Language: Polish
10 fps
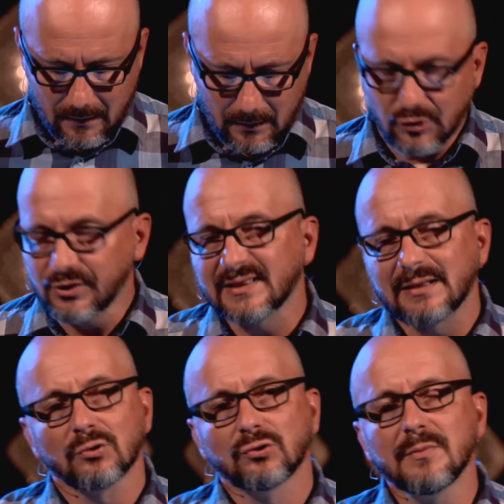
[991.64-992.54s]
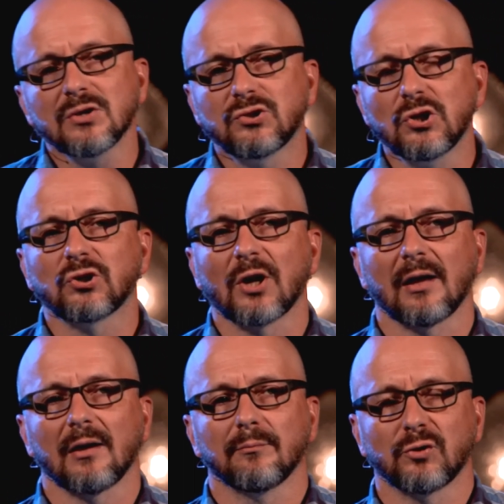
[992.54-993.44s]
I że tak samo my
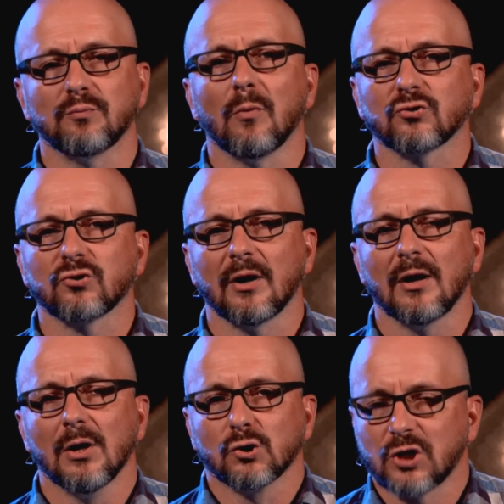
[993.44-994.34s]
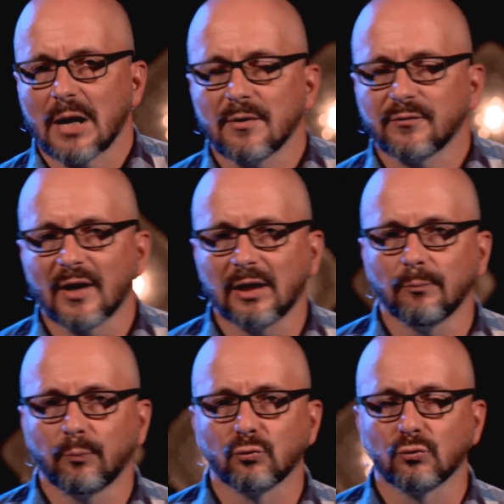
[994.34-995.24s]
dzisiaj być może żyjemy w takim
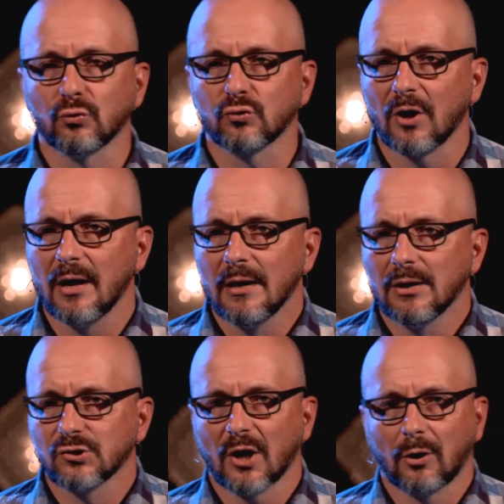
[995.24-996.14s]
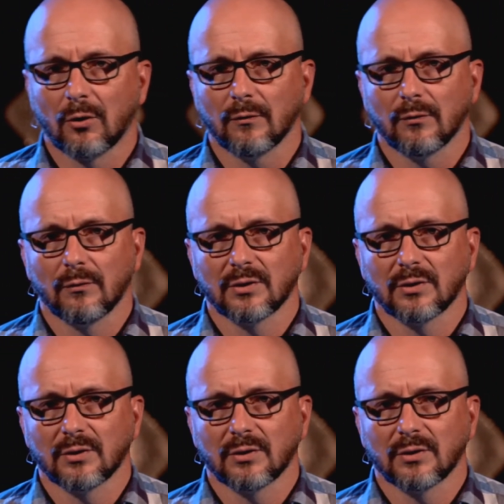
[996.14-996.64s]
poczuciu, że, że jako,